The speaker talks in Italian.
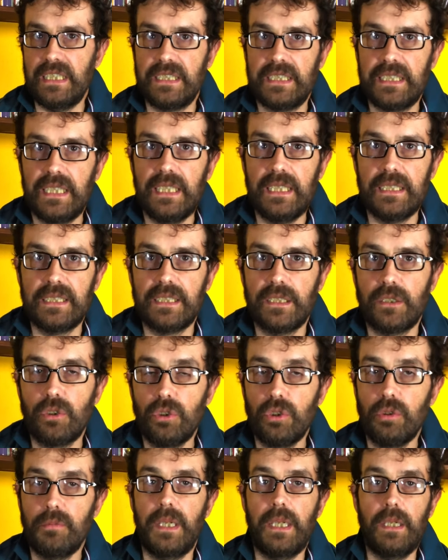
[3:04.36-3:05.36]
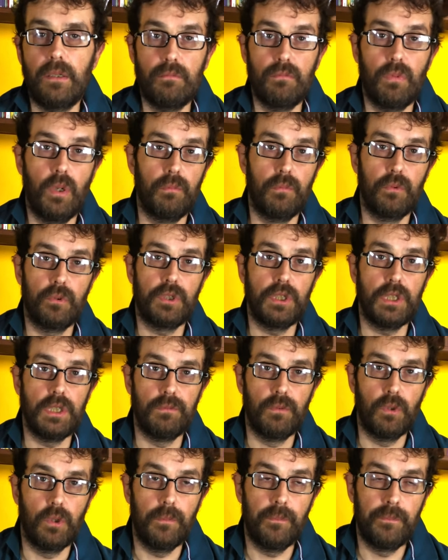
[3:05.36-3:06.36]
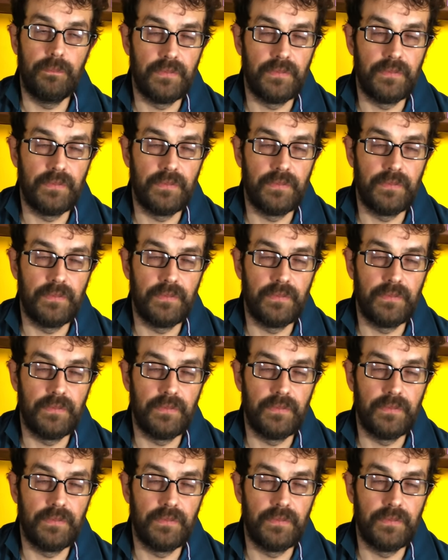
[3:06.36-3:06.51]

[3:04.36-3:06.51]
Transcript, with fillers: essere, secondo me, un buon motivo,